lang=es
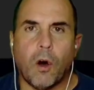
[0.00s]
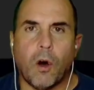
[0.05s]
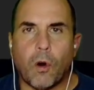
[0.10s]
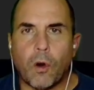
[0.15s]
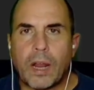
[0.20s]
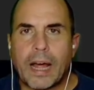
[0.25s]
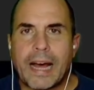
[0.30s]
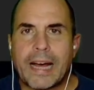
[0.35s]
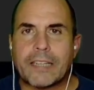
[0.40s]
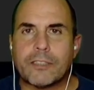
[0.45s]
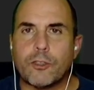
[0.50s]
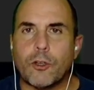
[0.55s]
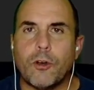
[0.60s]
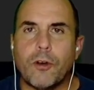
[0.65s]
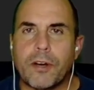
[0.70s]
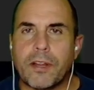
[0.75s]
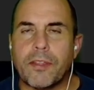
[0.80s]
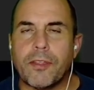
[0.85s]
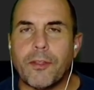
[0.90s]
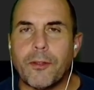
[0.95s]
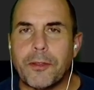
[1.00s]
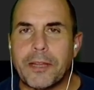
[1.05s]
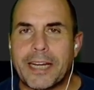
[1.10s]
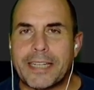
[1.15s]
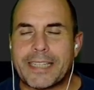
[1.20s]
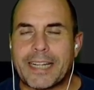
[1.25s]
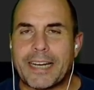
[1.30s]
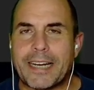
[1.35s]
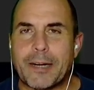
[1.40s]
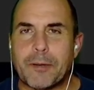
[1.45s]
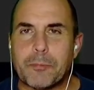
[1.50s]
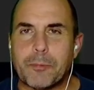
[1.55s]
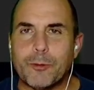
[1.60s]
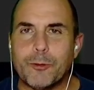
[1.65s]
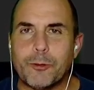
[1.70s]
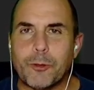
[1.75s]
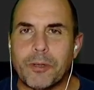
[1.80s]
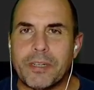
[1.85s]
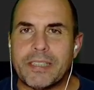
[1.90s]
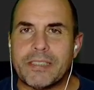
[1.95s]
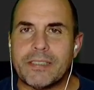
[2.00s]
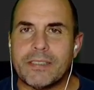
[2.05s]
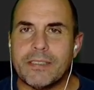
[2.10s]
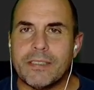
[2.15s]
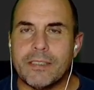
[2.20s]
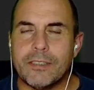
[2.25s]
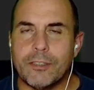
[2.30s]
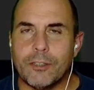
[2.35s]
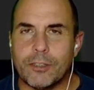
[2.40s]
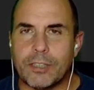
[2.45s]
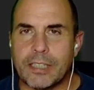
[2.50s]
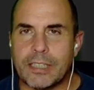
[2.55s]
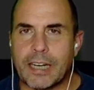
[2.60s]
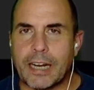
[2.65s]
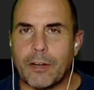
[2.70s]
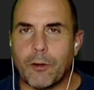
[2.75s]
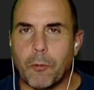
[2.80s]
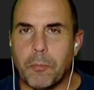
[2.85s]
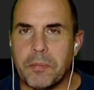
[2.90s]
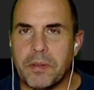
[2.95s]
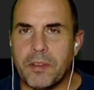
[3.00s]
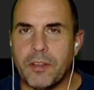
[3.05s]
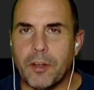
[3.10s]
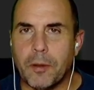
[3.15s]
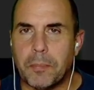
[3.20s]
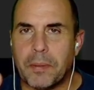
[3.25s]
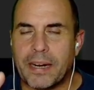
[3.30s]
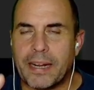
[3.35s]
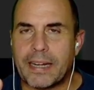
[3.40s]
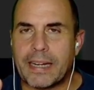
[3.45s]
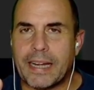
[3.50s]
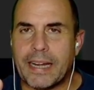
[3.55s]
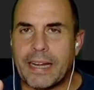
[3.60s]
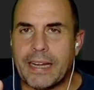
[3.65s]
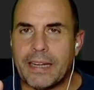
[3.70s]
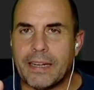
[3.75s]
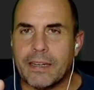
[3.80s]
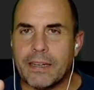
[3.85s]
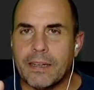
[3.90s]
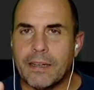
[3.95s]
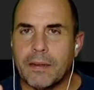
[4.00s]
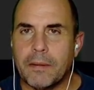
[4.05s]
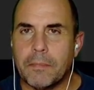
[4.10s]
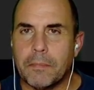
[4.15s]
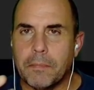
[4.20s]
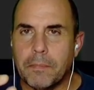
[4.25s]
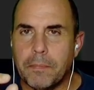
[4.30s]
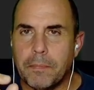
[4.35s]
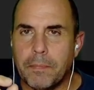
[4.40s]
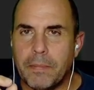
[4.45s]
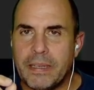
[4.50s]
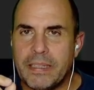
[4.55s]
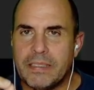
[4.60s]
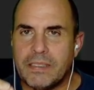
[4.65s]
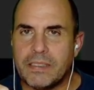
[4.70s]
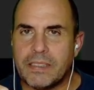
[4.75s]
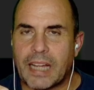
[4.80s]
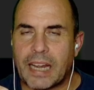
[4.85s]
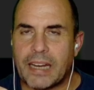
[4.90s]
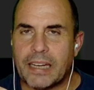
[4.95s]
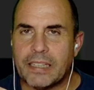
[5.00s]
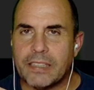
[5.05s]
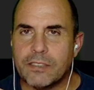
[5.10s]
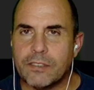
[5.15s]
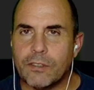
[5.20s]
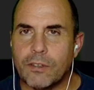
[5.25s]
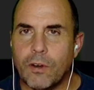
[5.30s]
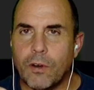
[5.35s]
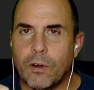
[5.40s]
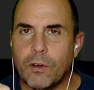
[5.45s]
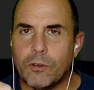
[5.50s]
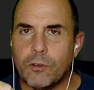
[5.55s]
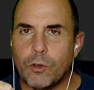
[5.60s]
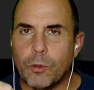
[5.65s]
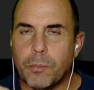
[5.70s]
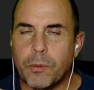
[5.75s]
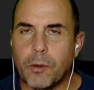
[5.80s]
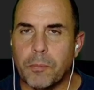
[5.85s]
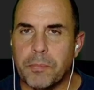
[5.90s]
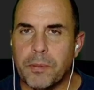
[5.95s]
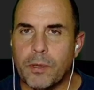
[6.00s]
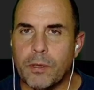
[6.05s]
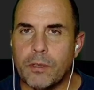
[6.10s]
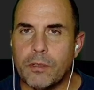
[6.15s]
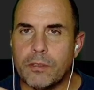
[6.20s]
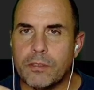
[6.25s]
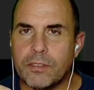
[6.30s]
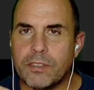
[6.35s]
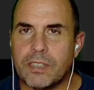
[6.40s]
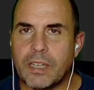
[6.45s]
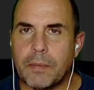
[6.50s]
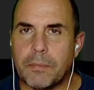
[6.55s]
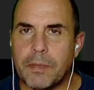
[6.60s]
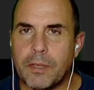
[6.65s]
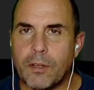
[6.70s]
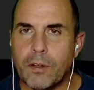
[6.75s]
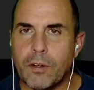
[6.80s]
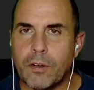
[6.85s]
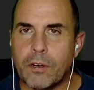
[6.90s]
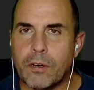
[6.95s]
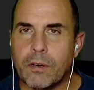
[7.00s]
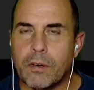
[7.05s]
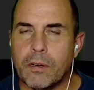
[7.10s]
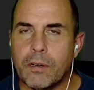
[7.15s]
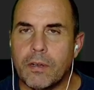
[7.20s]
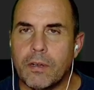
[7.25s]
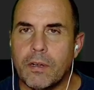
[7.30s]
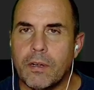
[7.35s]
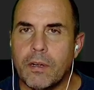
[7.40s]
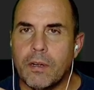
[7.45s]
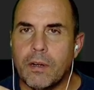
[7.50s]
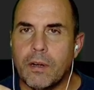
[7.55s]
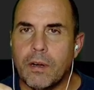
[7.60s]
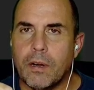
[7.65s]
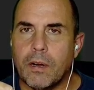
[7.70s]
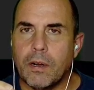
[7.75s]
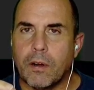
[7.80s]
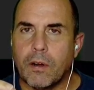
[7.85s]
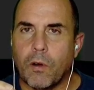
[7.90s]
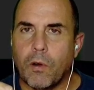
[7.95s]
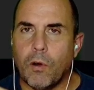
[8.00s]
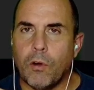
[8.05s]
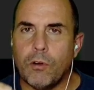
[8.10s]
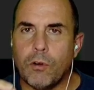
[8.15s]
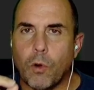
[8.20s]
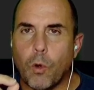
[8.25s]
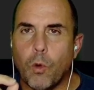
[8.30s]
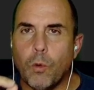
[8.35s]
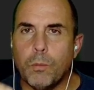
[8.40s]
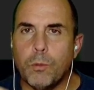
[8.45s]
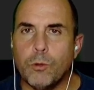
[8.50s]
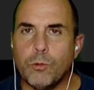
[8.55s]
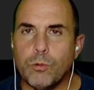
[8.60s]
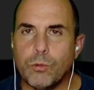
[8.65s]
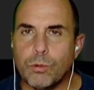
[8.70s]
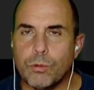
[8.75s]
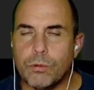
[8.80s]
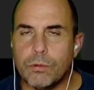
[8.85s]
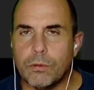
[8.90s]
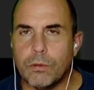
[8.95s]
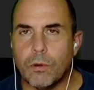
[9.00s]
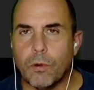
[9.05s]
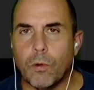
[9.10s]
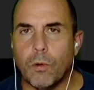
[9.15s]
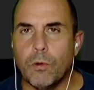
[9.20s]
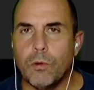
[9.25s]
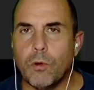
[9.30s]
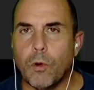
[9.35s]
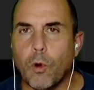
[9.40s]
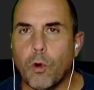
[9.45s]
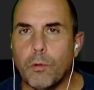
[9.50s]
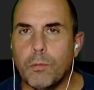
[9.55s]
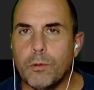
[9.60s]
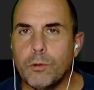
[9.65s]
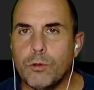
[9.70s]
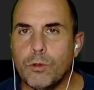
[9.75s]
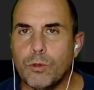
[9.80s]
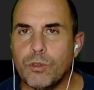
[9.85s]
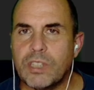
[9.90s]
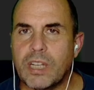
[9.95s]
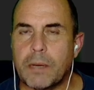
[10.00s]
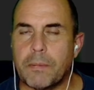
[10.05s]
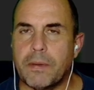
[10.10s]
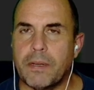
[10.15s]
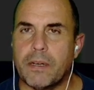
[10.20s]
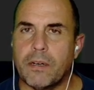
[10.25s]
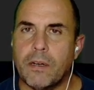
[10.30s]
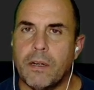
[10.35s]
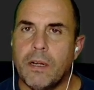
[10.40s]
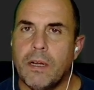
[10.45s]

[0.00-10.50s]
Hola, soy Lorenzo de atareado.es y hoy te traigo un vídeo para que instales tu propio servidor con Ubuntu, un Ubuntu Server.